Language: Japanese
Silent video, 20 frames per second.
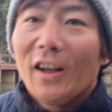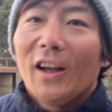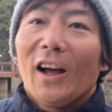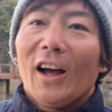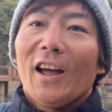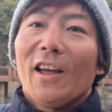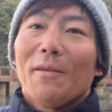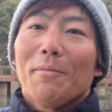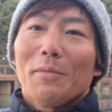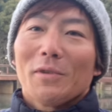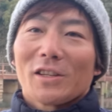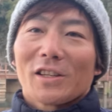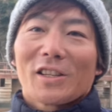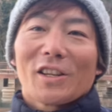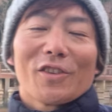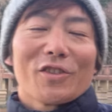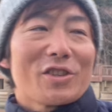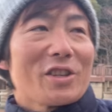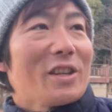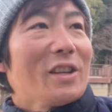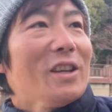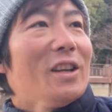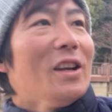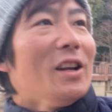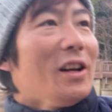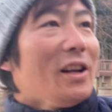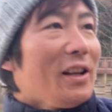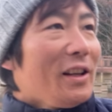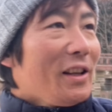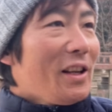はい。めちゃくちゃ楽しい。
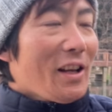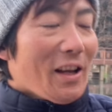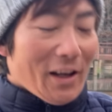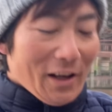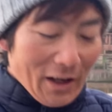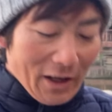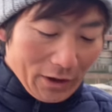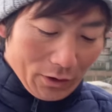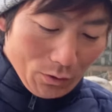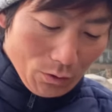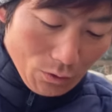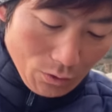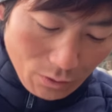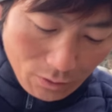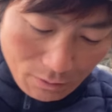で、えっ、と、